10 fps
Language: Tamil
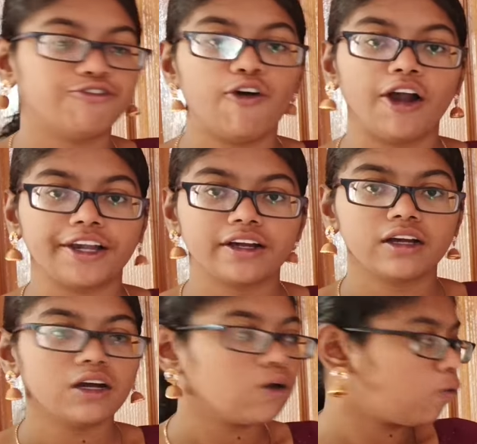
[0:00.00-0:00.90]
வாட்
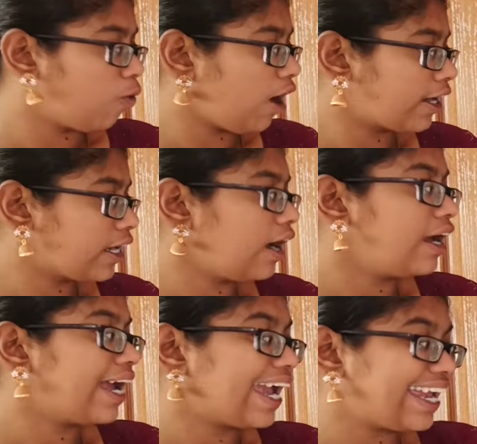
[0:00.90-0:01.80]
வாட்னா
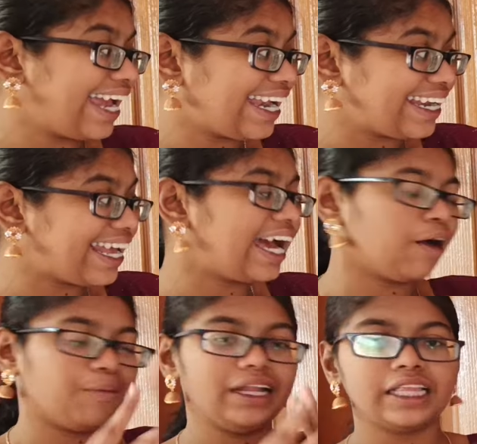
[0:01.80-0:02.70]
என்ன
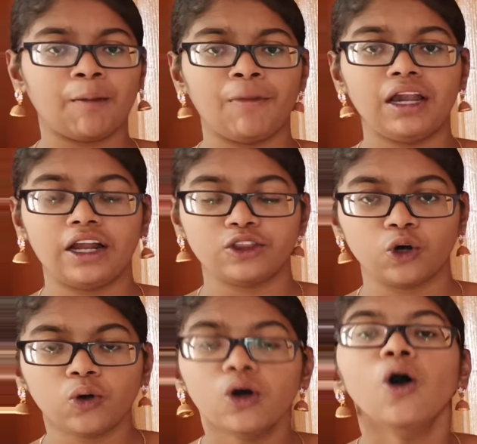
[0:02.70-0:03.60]
அப்படின்னு தமிழில்
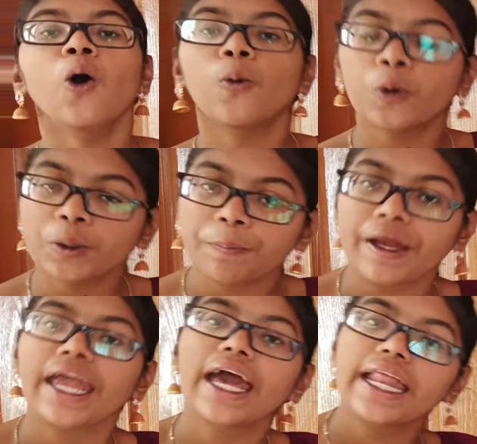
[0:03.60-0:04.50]
அர்த்தம் உன்
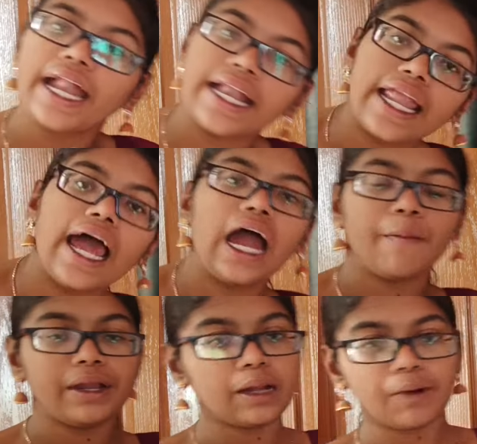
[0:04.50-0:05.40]
பெயர் என்ன
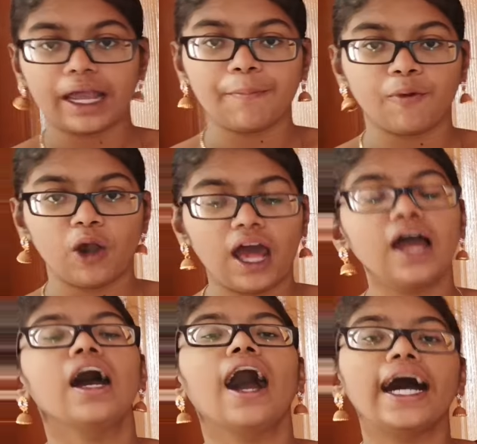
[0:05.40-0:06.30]
அப்படின்னு நம்ம கேட்போம்ல
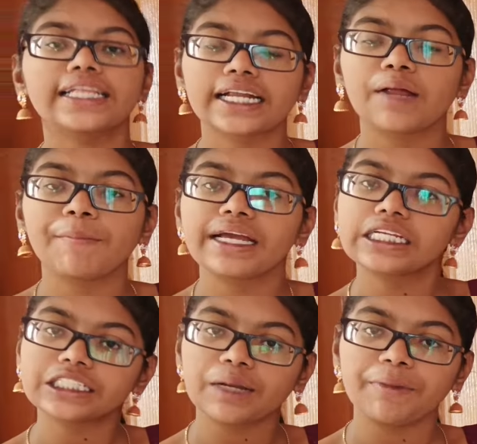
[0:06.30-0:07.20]
அதுக்கு நம்ம
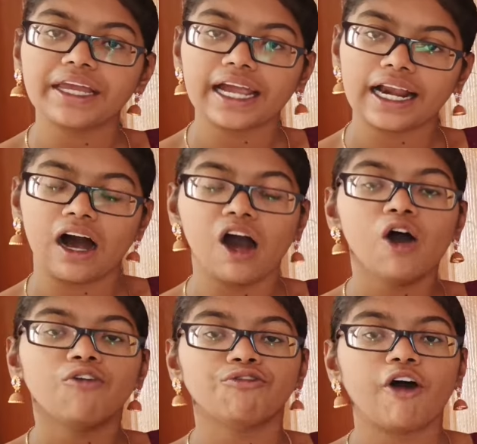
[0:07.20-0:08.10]
இங்கிலீஷில் எப்படி கேட்கலாம்
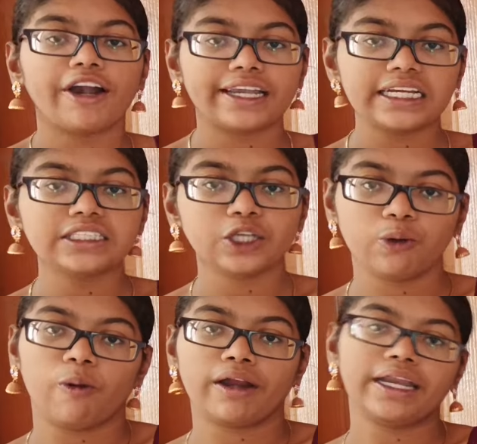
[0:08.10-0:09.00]
வாட் இஸ்
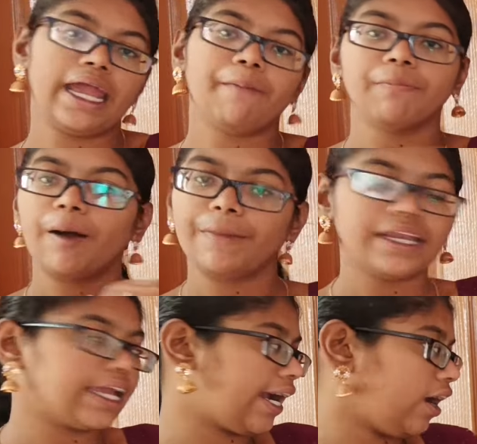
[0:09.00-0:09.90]
யுவர் நேம்
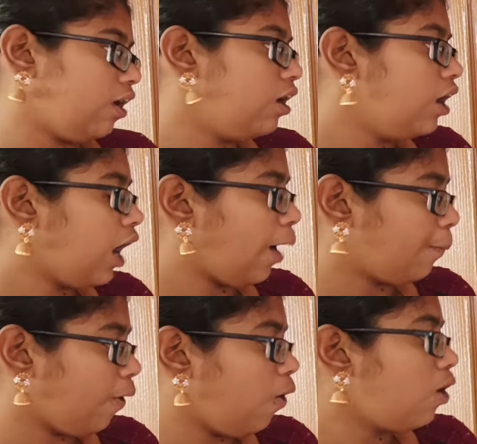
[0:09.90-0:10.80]
அப்படின்னு கேட்கலாம்
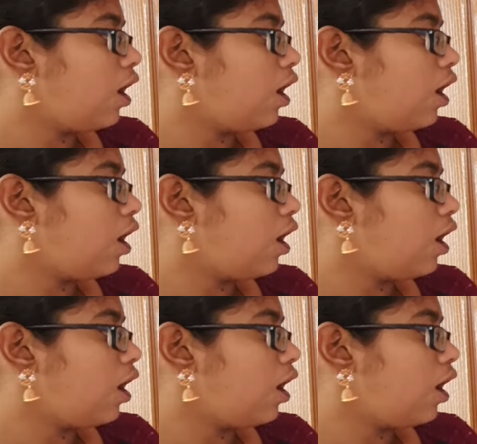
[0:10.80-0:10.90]
அப்போ